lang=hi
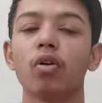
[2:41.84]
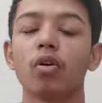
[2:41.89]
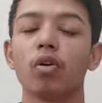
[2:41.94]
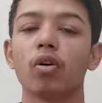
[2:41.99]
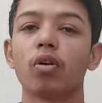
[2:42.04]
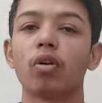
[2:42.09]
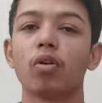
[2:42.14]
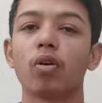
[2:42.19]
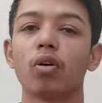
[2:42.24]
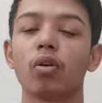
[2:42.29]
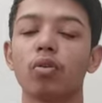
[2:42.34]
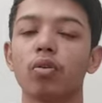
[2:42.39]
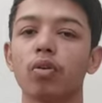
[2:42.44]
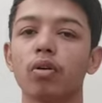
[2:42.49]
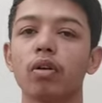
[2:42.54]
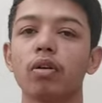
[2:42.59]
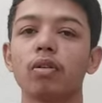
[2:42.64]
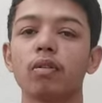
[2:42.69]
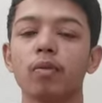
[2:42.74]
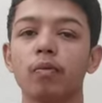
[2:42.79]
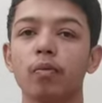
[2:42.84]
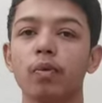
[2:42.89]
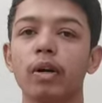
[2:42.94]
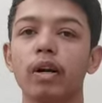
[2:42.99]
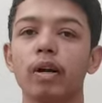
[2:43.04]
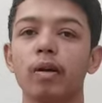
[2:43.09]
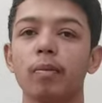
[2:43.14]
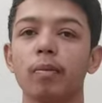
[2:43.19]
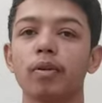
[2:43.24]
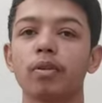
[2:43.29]
और ऑल ओवर
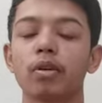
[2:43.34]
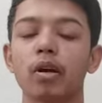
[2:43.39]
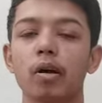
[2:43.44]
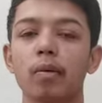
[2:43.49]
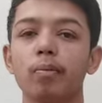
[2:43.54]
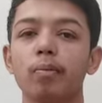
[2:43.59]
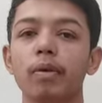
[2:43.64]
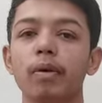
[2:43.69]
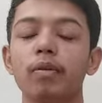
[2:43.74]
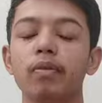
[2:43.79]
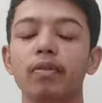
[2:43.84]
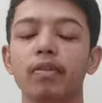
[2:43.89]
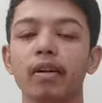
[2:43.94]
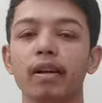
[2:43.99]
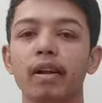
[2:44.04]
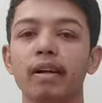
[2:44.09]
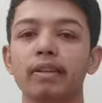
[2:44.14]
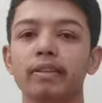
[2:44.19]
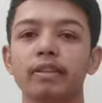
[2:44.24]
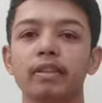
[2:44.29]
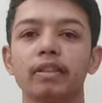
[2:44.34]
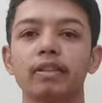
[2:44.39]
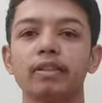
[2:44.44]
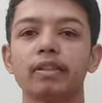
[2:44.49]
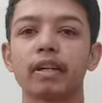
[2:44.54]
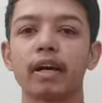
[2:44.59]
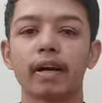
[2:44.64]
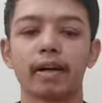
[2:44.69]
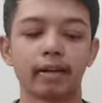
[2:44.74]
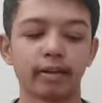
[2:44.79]
वर्ल्ड में तो आप भी फ्रीलांसिंग
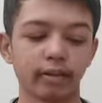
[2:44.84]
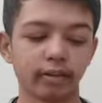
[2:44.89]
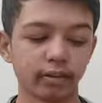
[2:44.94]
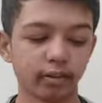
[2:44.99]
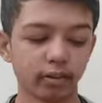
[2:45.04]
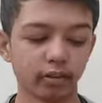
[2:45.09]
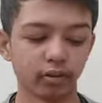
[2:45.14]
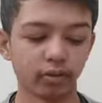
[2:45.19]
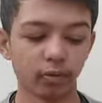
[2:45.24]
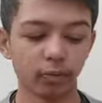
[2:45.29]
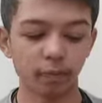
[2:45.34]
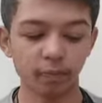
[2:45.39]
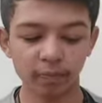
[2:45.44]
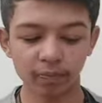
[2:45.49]
स्टार्ट कर सकते हो